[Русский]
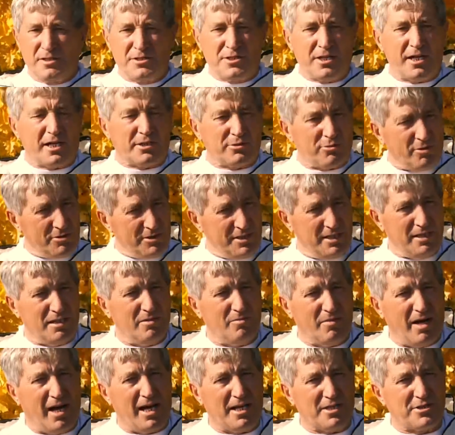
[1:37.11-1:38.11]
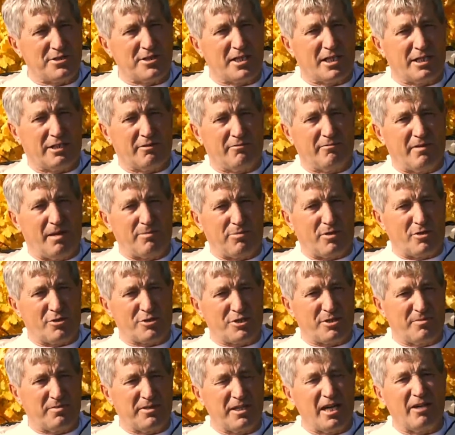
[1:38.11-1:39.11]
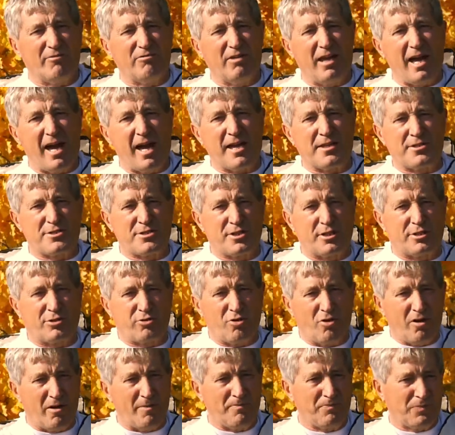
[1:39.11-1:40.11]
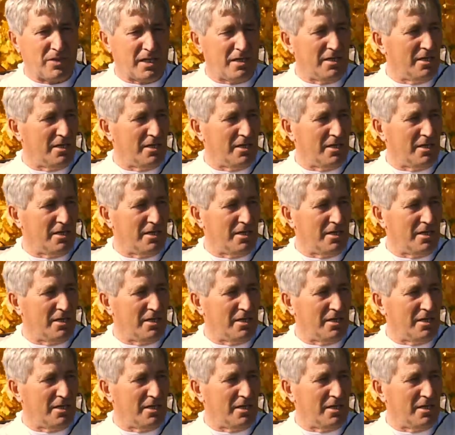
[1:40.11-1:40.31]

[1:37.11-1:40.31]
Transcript: те, кто занимается этим вопросом, является то,